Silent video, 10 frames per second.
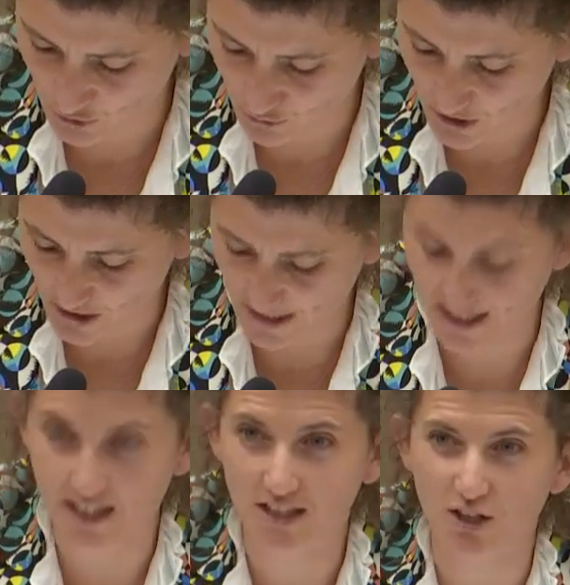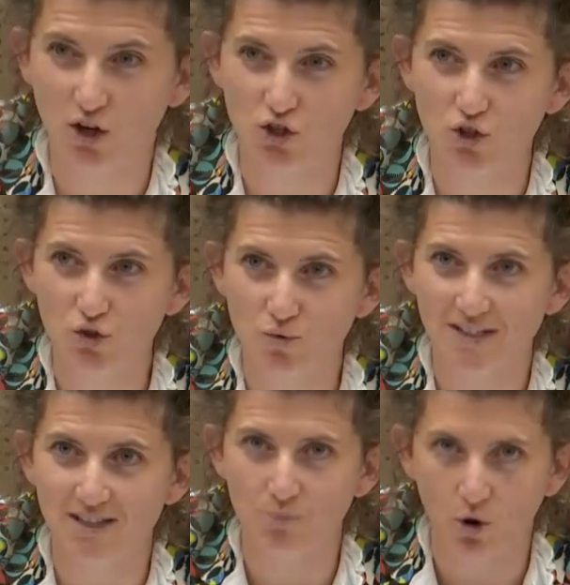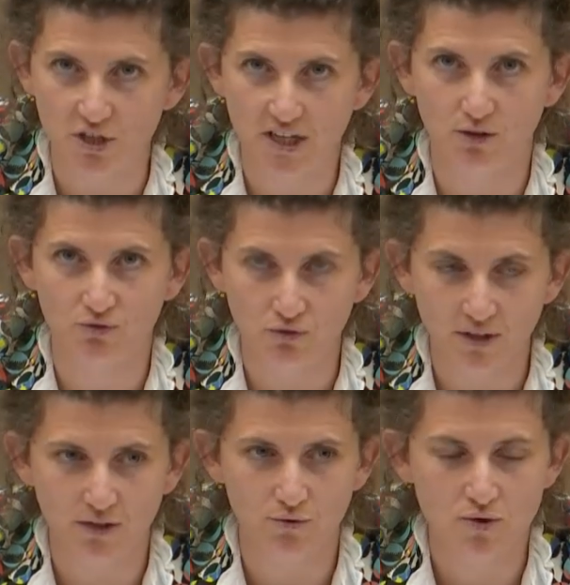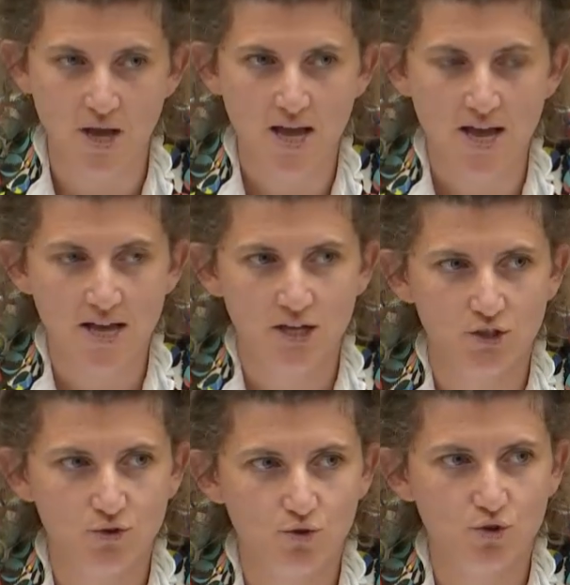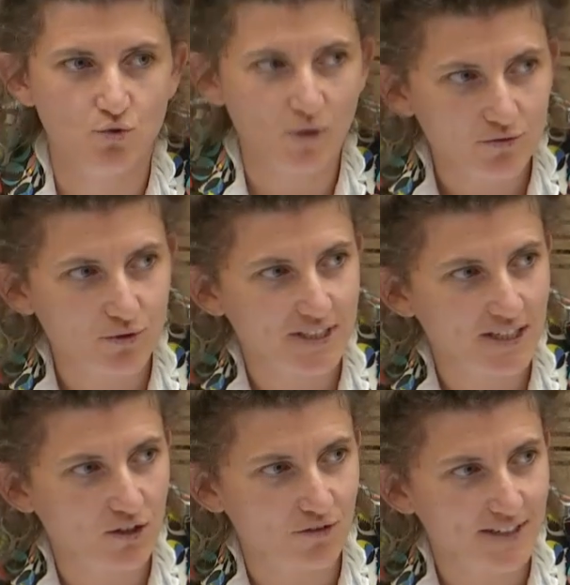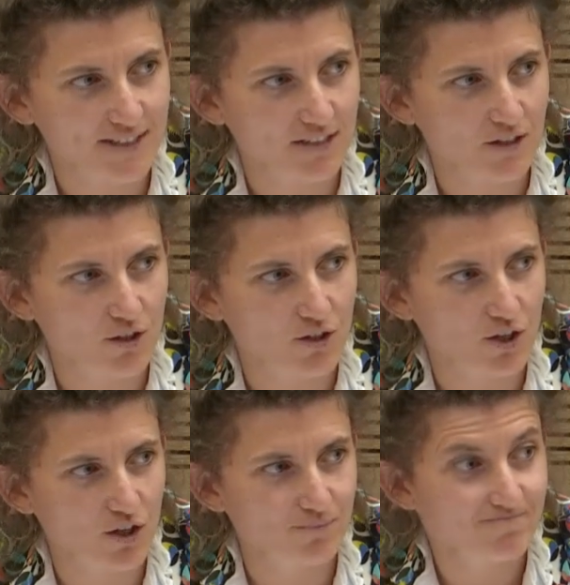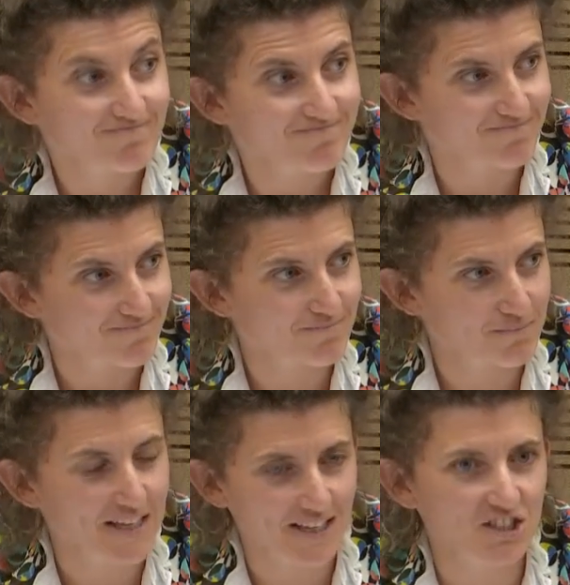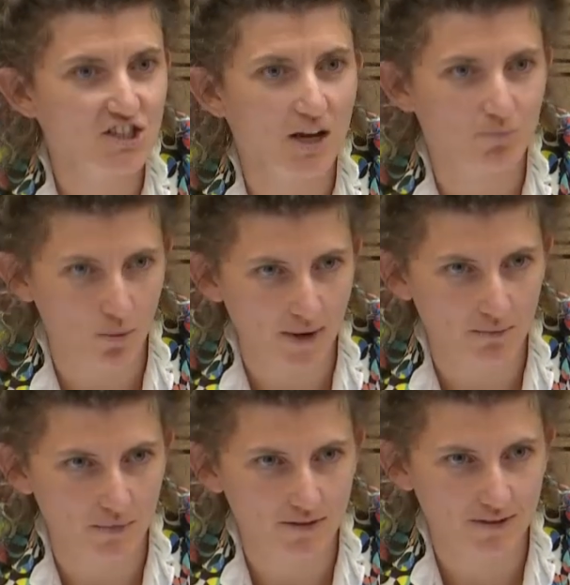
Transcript: Donc, et quand je reçois ces projets en tant qu'élue, je, dois vous dire qu'en fait, euh, bah, il y a déjà un problème.